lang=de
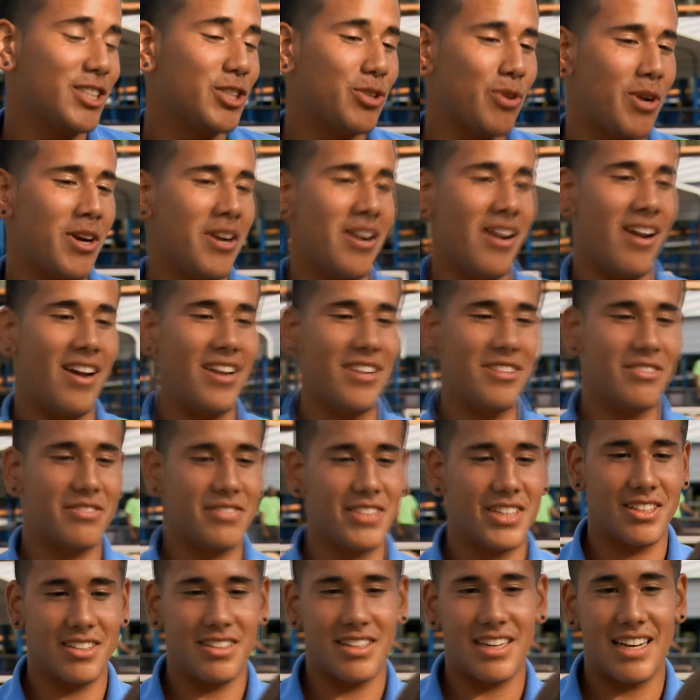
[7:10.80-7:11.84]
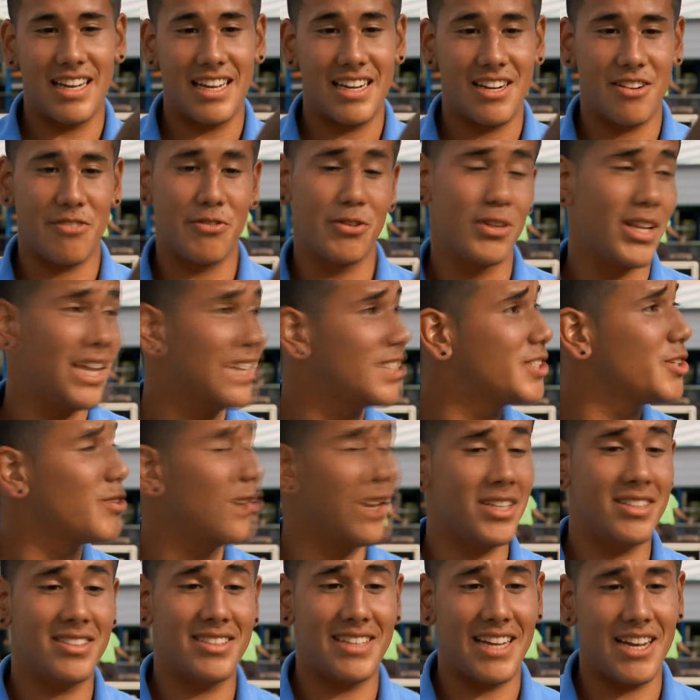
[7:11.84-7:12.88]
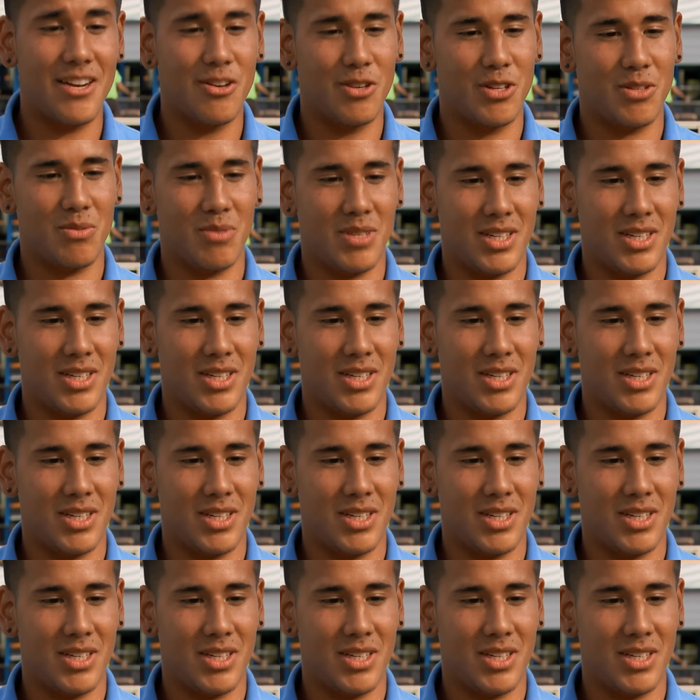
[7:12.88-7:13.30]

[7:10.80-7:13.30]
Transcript: Was meinst du? Willst du mein Date sein?